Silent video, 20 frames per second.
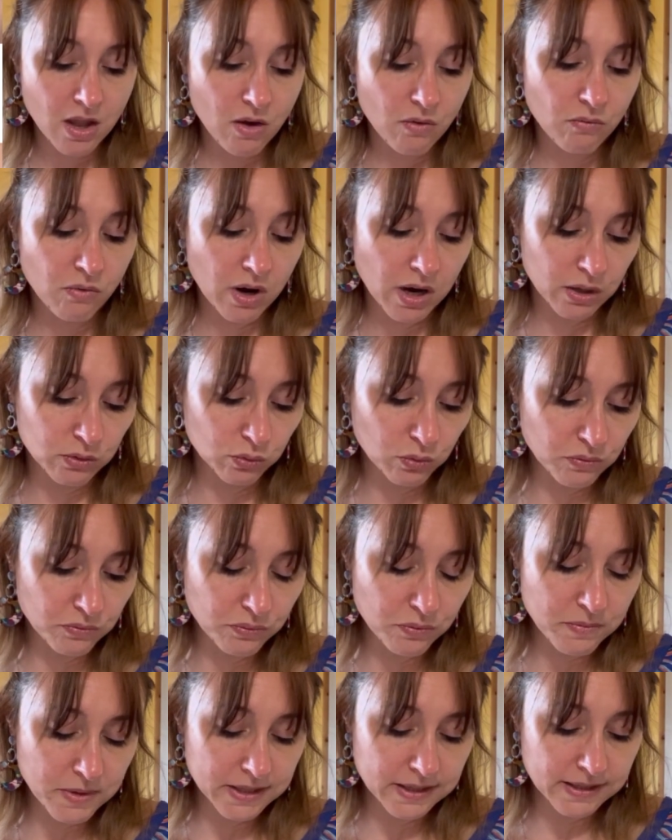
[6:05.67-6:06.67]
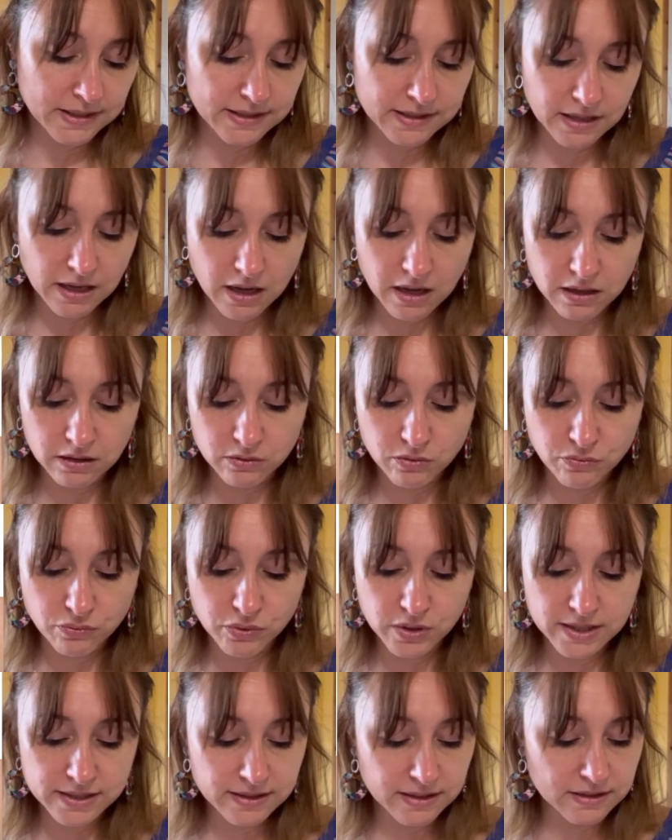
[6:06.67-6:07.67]
Voilà, donc vous mettez ça, vous
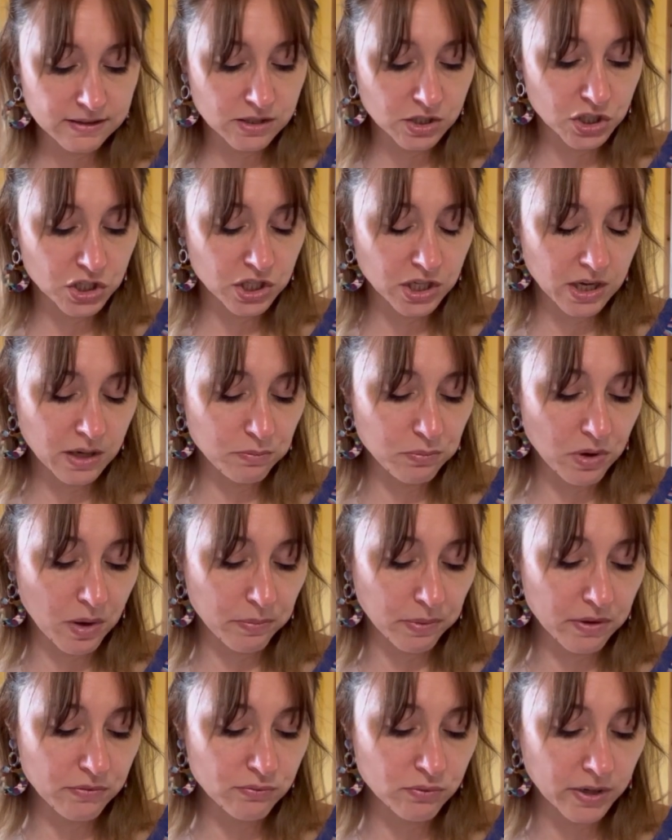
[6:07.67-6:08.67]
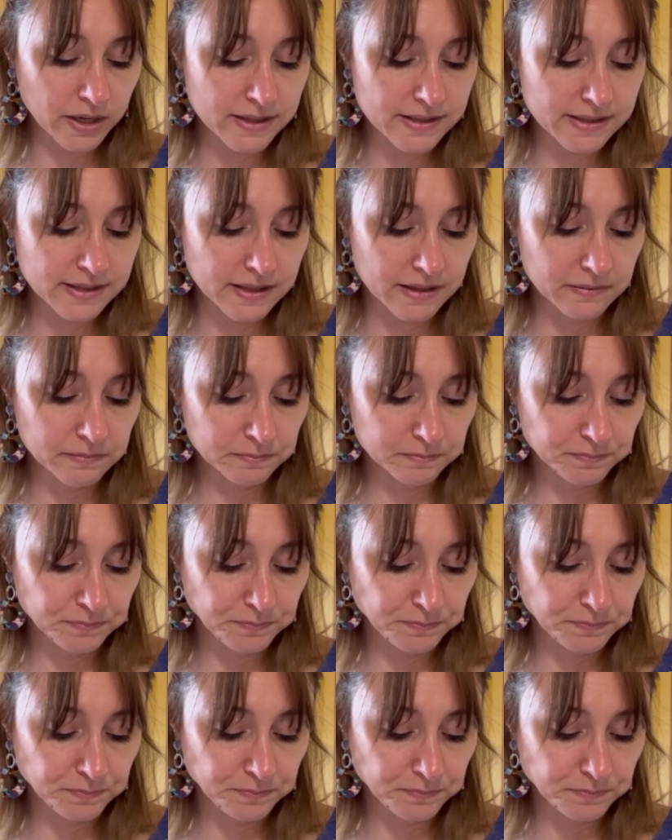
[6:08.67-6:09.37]
laissez sécher, puis après vous rincez.